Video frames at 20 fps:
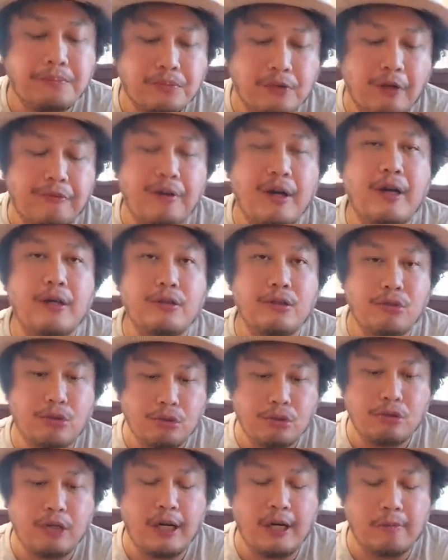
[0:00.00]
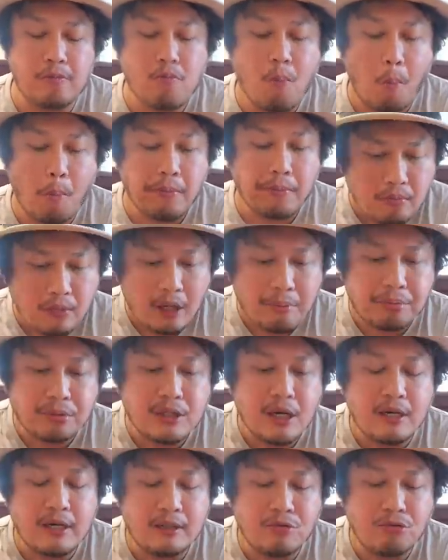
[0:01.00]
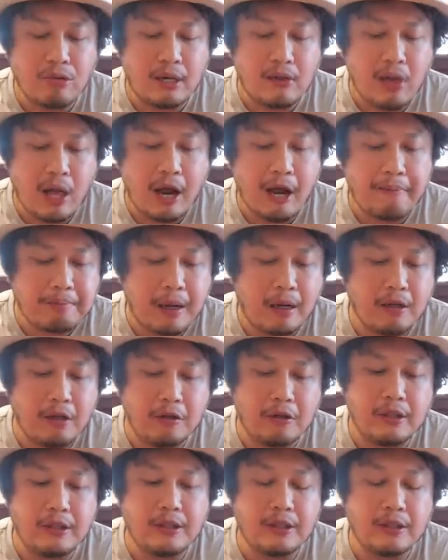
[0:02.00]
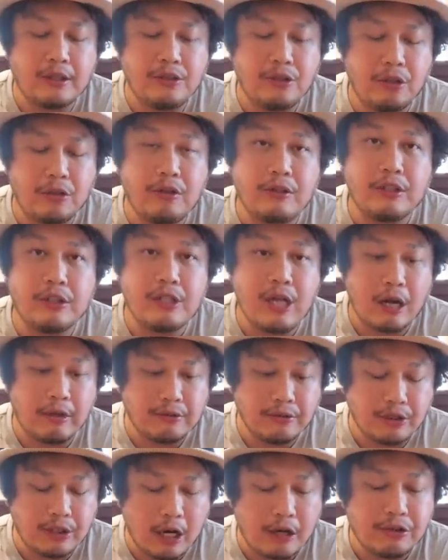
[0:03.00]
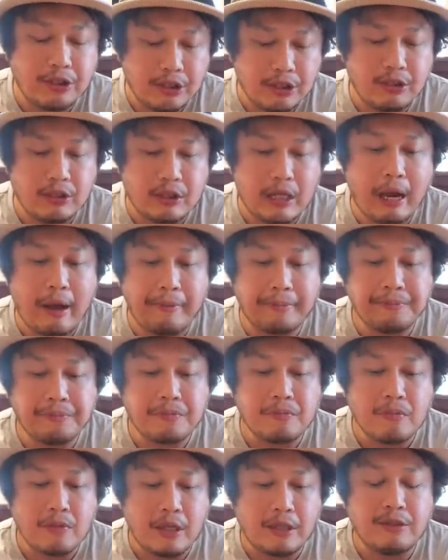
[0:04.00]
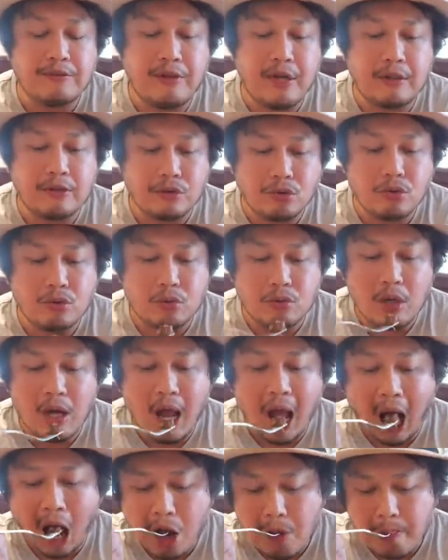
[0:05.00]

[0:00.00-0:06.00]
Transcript: 也非常的入味，不到很软烂，还保留了那个牛肉的嚼劲在，但是非常的入味。